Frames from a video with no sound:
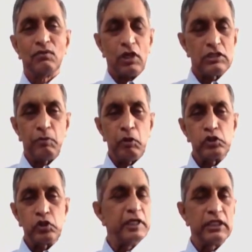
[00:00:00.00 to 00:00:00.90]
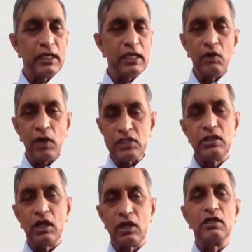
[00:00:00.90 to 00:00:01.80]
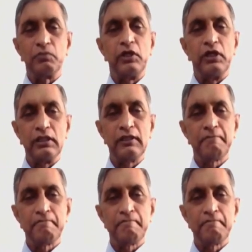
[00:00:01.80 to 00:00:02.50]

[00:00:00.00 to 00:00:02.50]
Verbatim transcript: వలసపోవాల్సి మళ్ళీ తిరిగి వెళ్ళే అవకాశం లేకుండా పోయింది